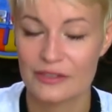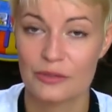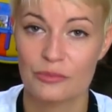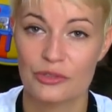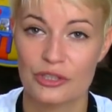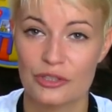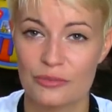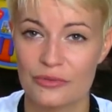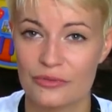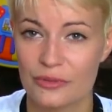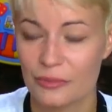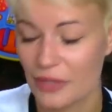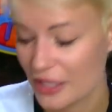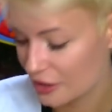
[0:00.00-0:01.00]
więc musieliśmy
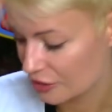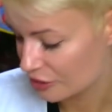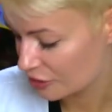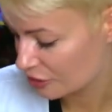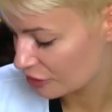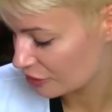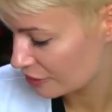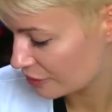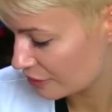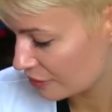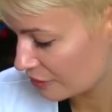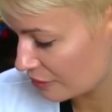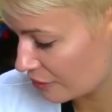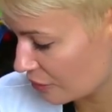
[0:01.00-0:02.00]
wymienić e,
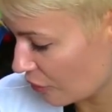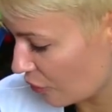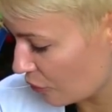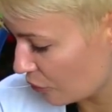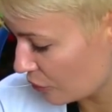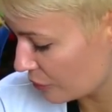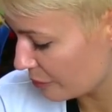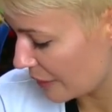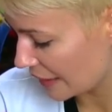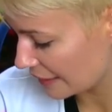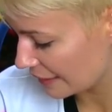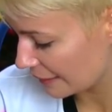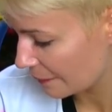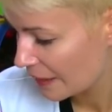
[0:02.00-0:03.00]
tą
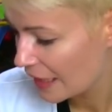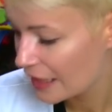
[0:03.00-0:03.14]
matę.